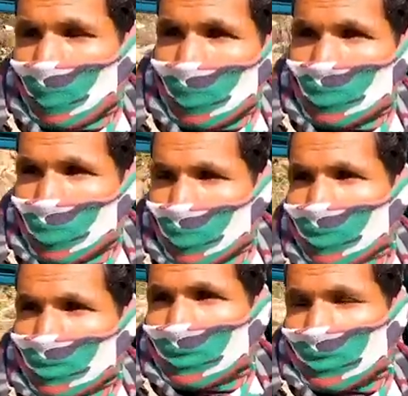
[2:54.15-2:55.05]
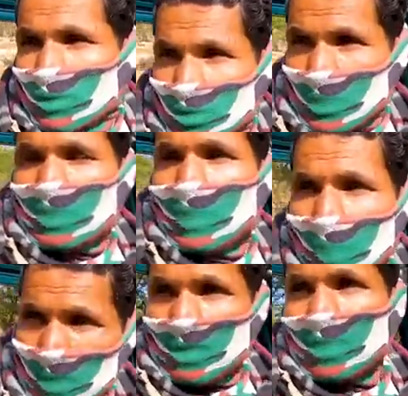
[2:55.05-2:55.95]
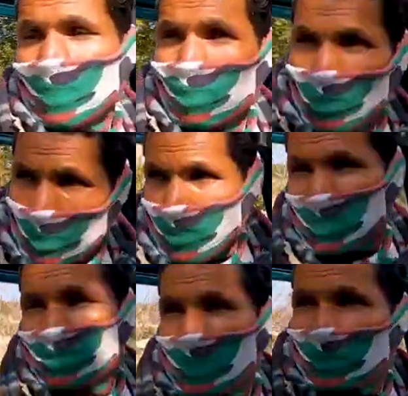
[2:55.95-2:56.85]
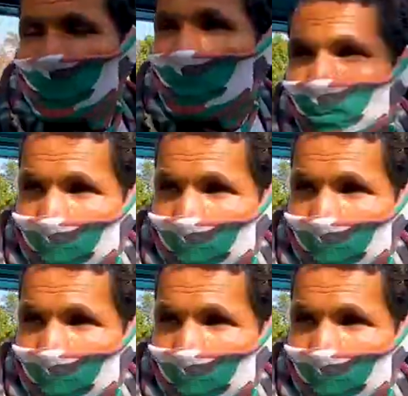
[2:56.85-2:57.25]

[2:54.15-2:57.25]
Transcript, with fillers: और जोन सिक्स का लास्ट एरिया टू के पेच में रहता है एक